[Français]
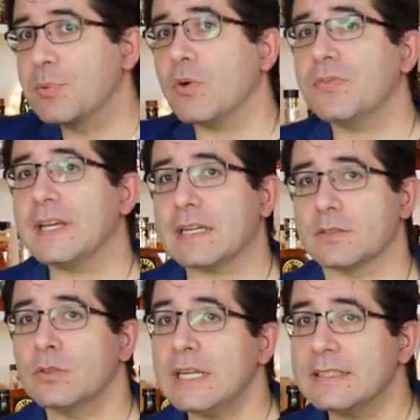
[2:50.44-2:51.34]
pour
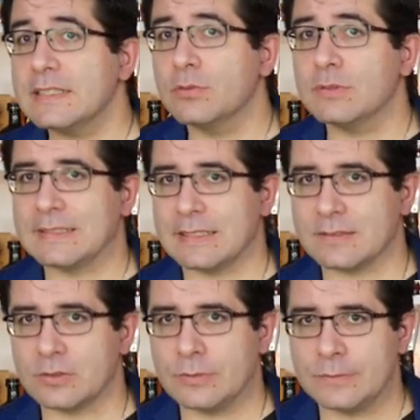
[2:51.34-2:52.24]
faire de la
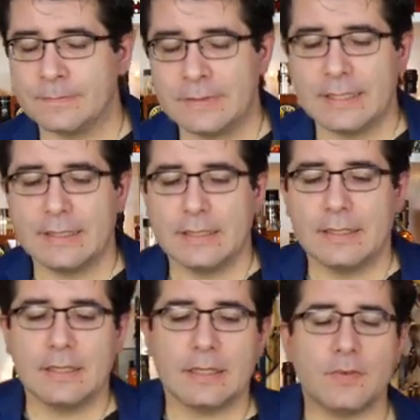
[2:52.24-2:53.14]
dégustation,
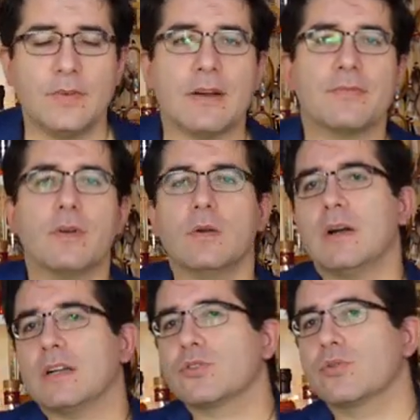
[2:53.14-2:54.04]
il va
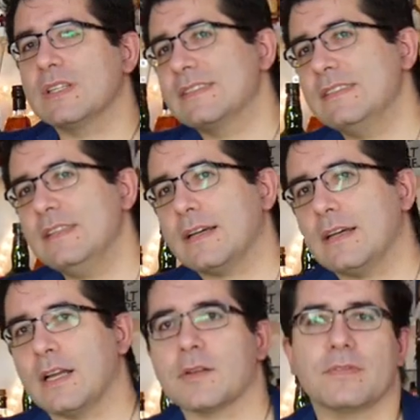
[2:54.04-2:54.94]
falloir
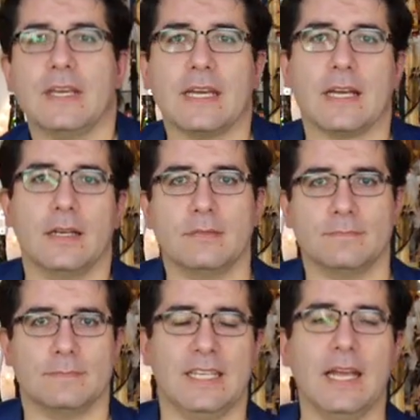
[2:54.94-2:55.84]
choisir un verre
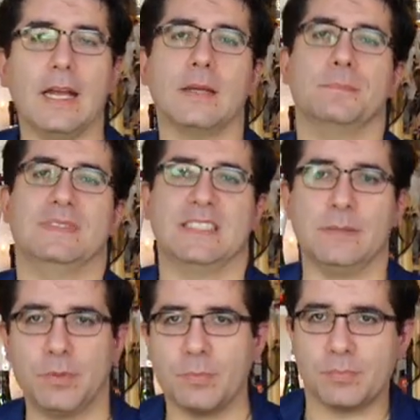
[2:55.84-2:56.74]
un
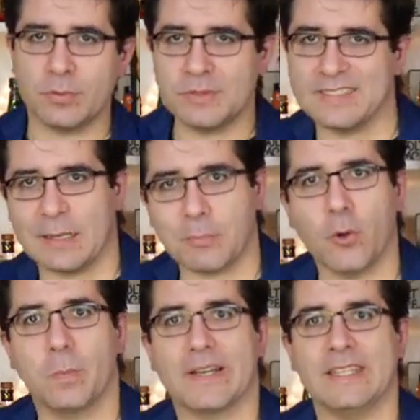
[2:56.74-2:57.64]
petit peu plus
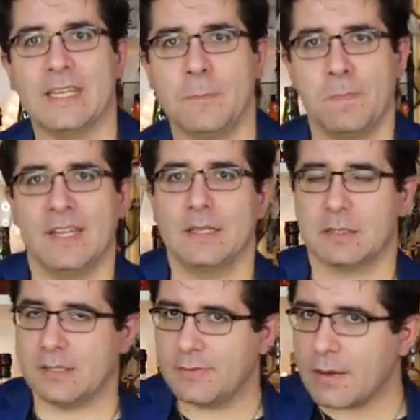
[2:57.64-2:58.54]
approprié
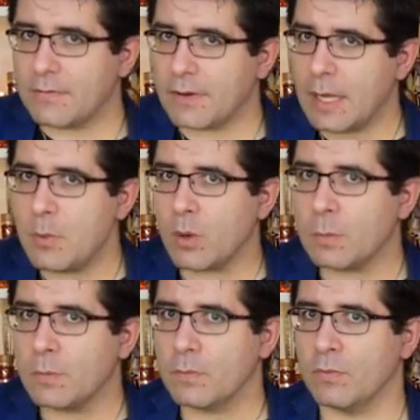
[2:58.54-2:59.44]
qui va
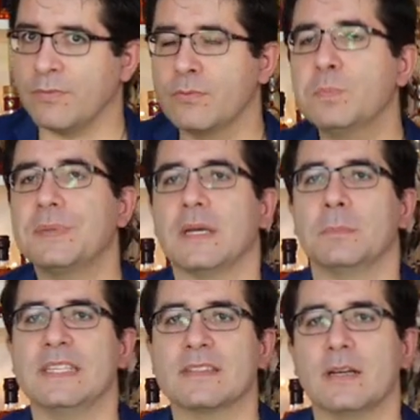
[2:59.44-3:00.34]
vraiment vous
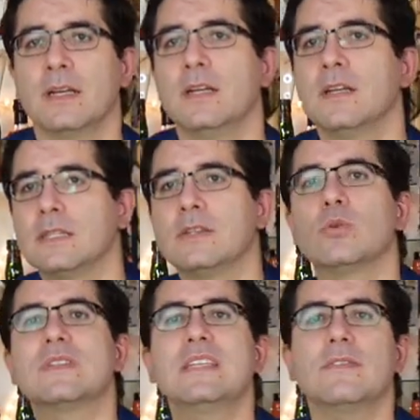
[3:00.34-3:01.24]
permettre
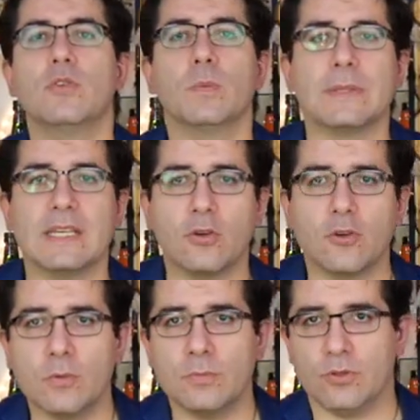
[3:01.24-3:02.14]
de développer
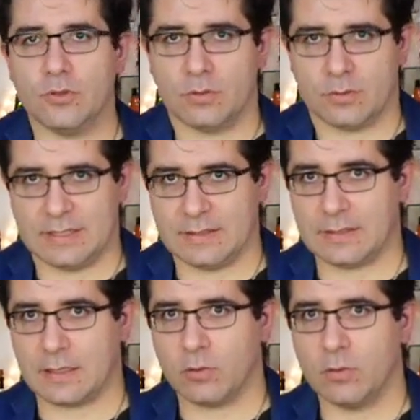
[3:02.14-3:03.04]
au mieux
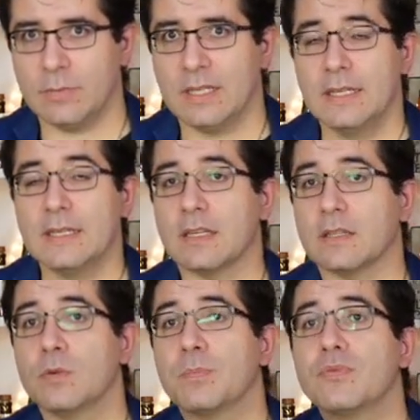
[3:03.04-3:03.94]
les arômes et de